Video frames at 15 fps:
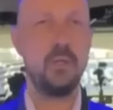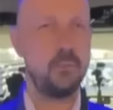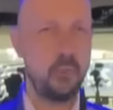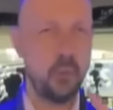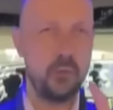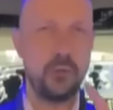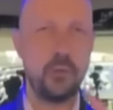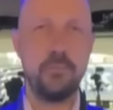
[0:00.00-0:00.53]

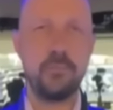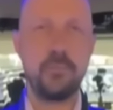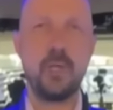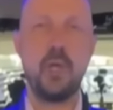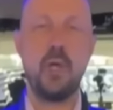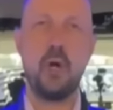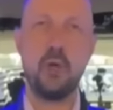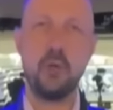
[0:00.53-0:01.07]
Pourtant,
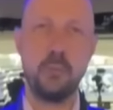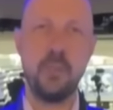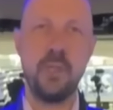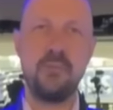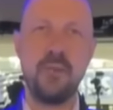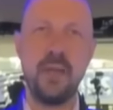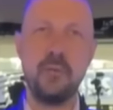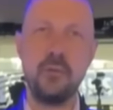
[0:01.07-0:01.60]
en
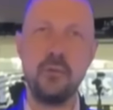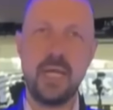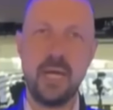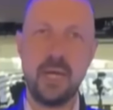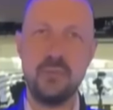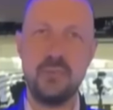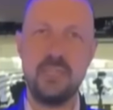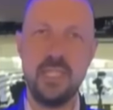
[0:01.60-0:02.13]
2022,
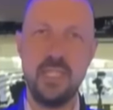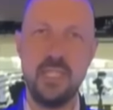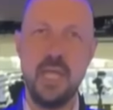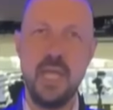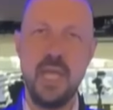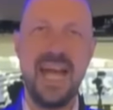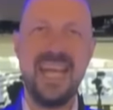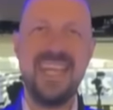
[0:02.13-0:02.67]
la Russie
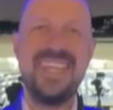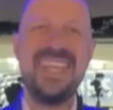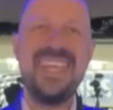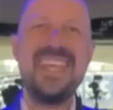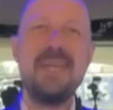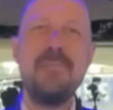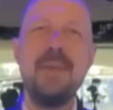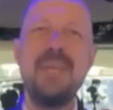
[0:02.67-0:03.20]
a été
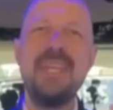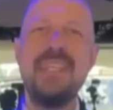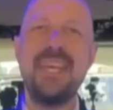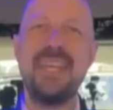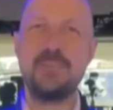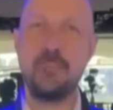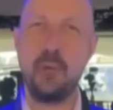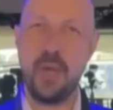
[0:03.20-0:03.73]

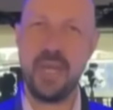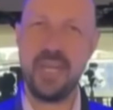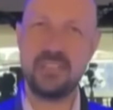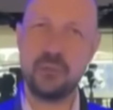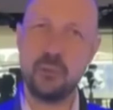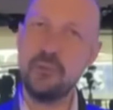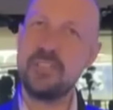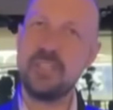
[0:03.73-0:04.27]
immédiatement
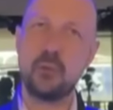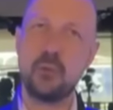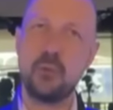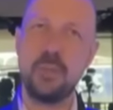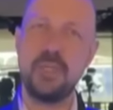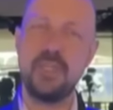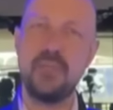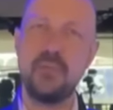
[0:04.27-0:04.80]
exclue de cette
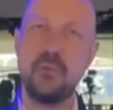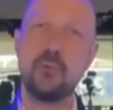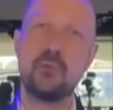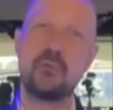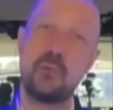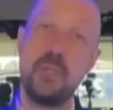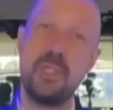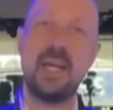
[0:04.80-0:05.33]
compétition
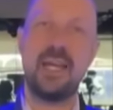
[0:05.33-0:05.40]
suite